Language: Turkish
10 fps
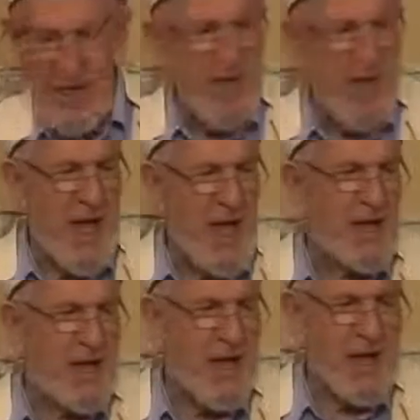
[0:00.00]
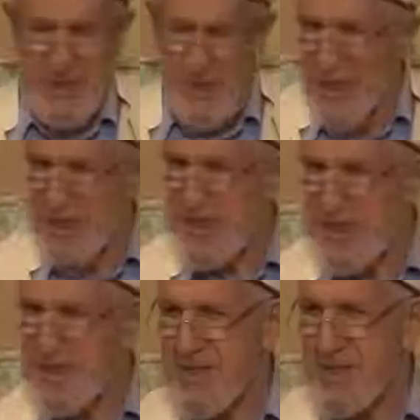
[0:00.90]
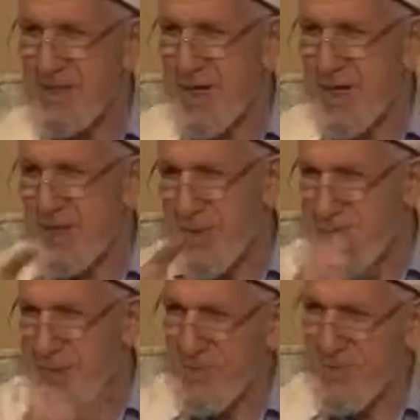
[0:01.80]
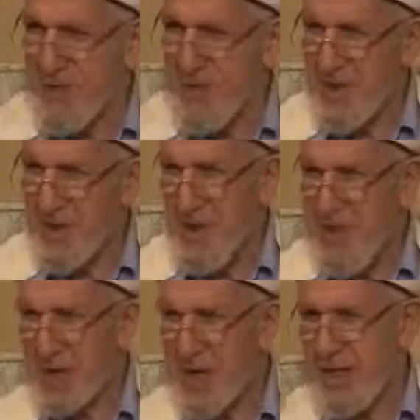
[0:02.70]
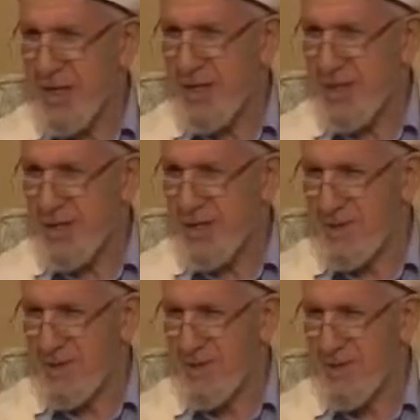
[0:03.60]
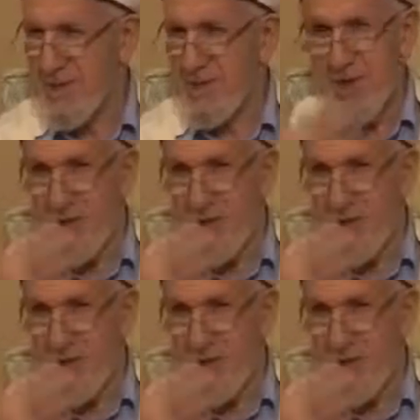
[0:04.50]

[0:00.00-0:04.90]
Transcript: inne ankaral asvati la savtul hamid. Eşek sesidir diyor.